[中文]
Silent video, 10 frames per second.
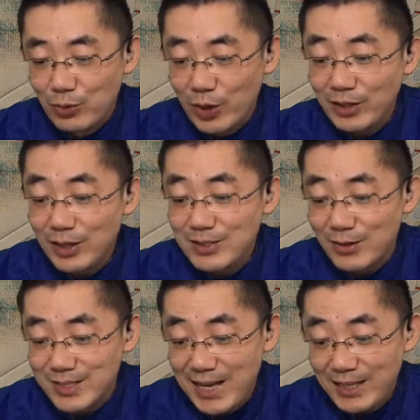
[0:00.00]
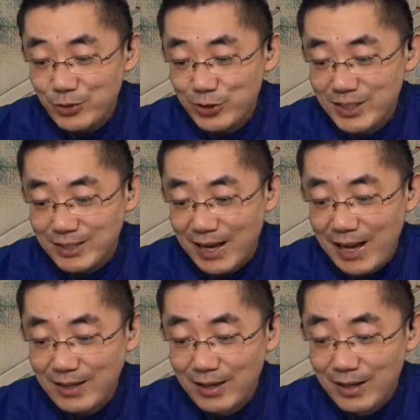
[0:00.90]
我要到嫂子家里去请
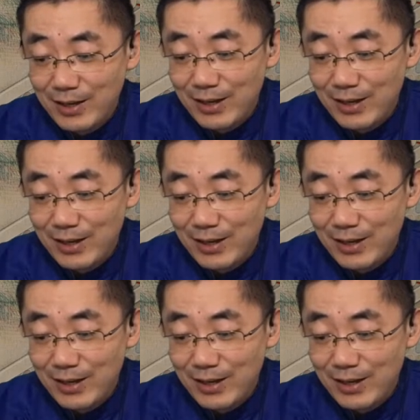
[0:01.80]
安。”